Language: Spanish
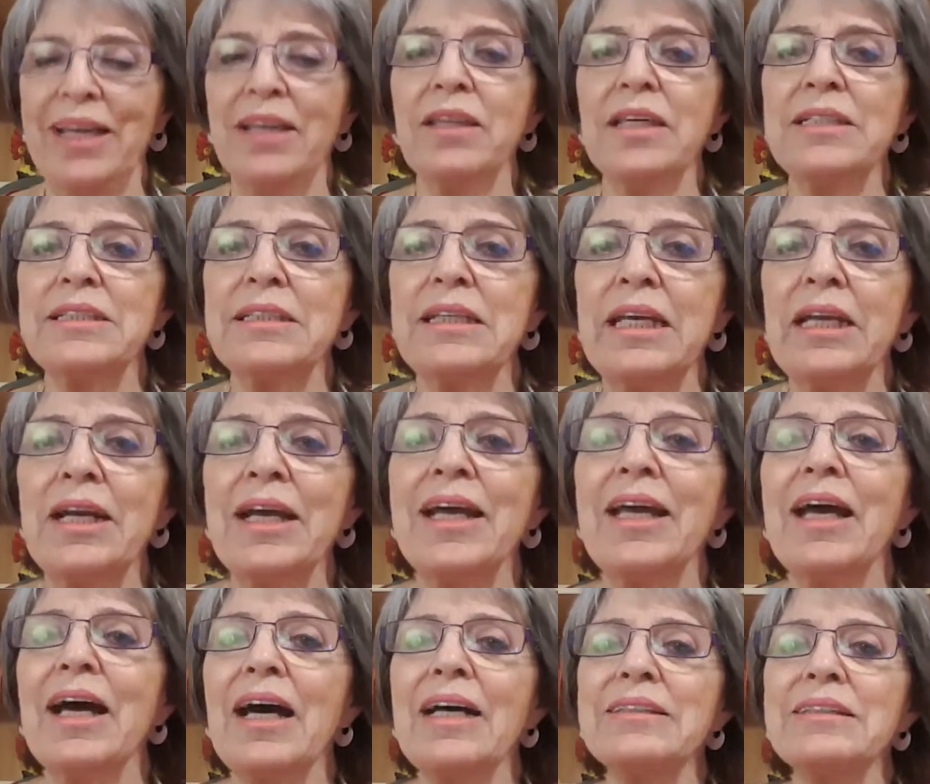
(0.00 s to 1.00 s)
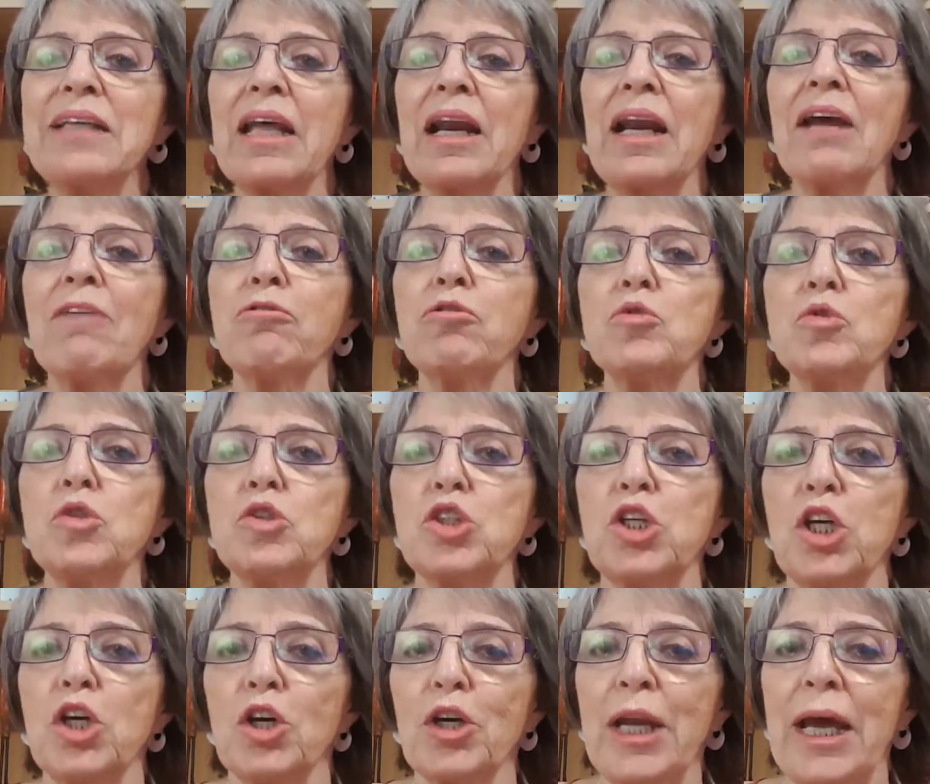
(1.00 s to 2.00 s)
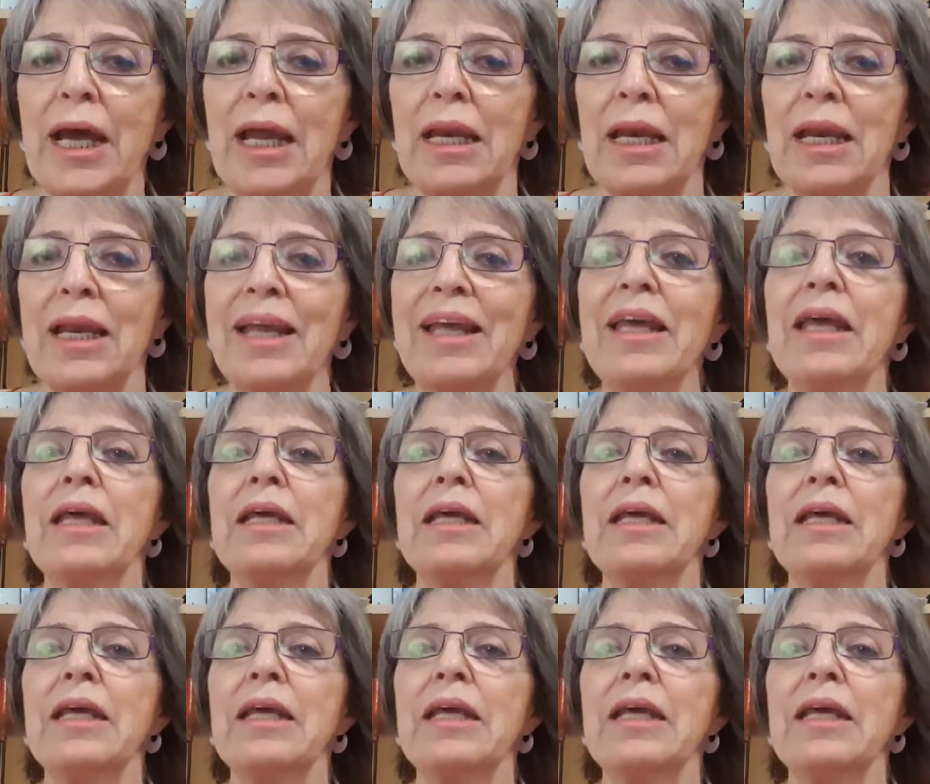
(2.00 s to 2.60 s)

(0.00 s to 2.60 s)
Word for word: es decir, hacerla funcional,